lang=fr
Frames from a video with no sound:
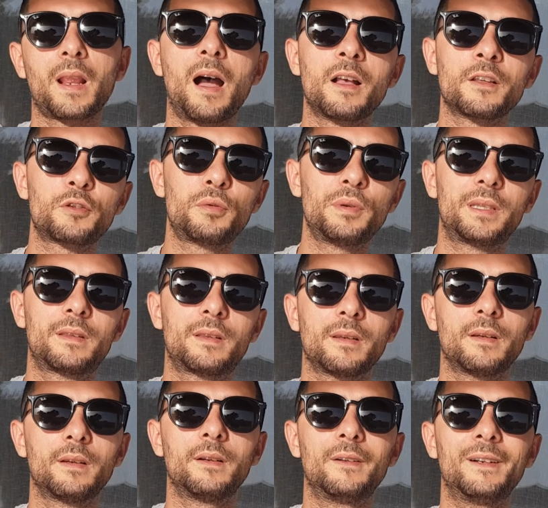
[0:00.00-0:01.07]
Ensuite,
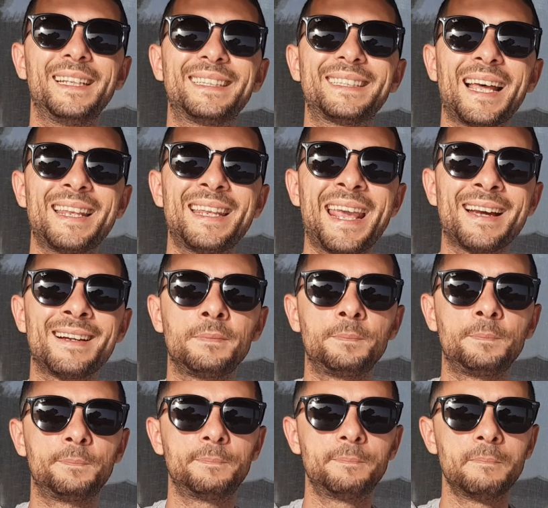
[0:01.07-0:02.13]
les tanins.
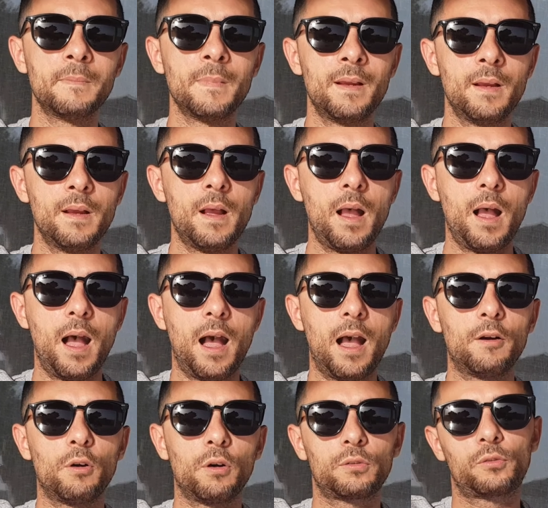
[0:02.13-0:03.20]

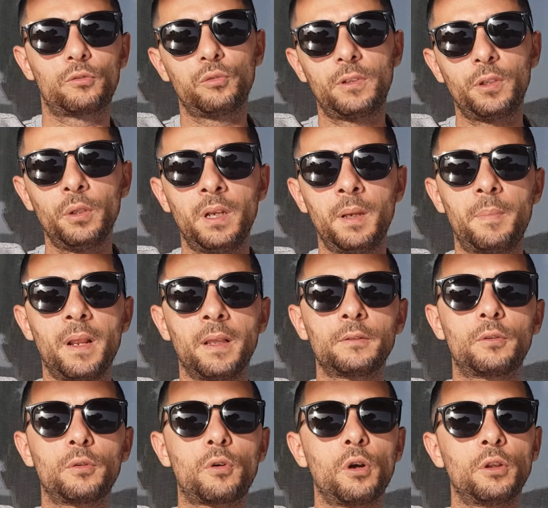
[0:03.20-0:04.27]
Alors, toutes les
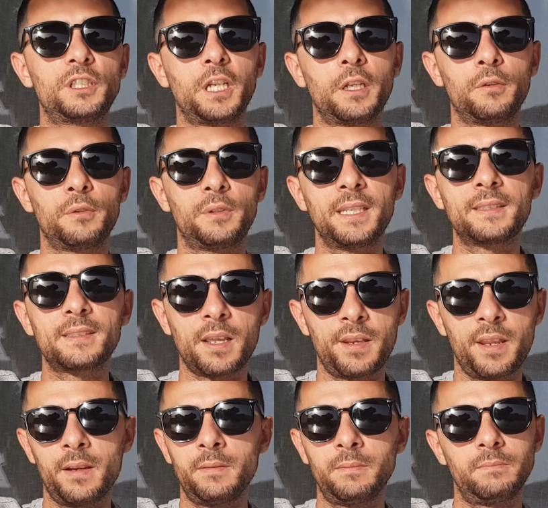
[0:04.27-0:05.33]
plantes contiennent des
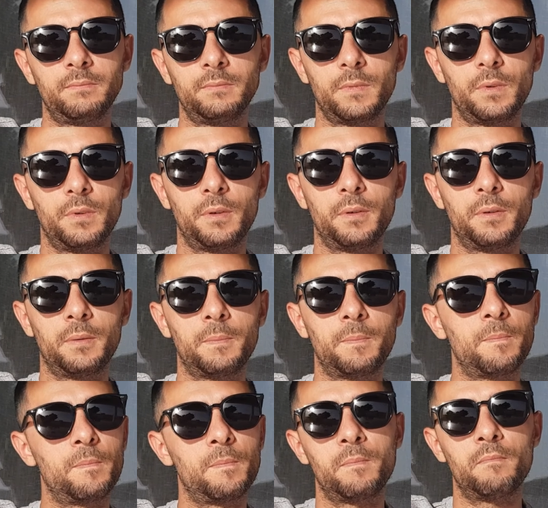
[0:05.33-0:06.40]
tanins,
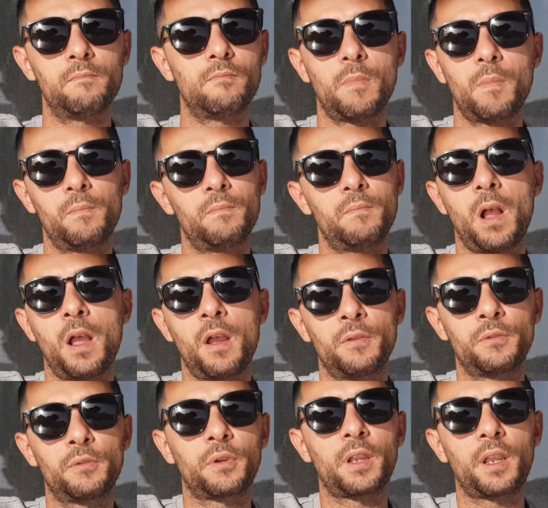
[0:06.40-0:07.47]
euh, à
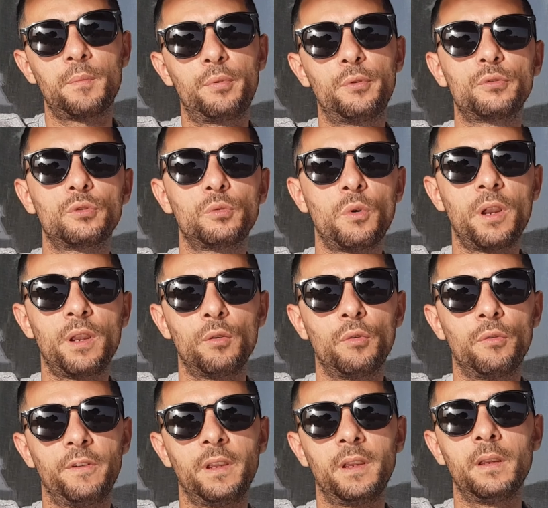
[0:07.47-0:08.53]
un degré plus ou moins
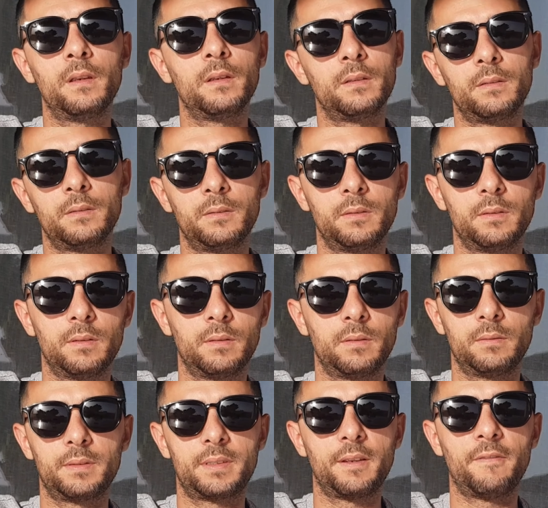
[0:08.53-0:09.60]
élevé,
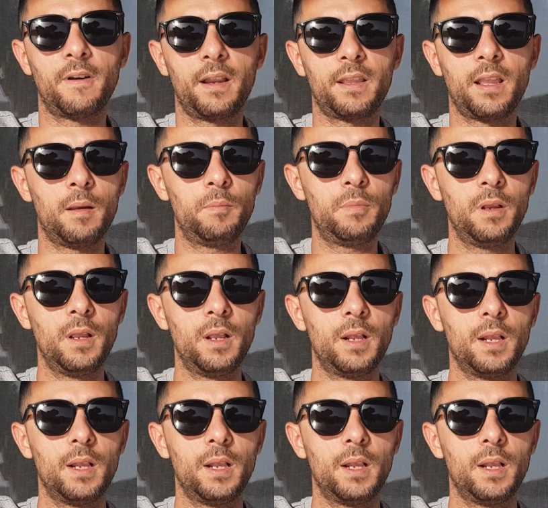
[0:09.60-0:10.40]
c'est variable.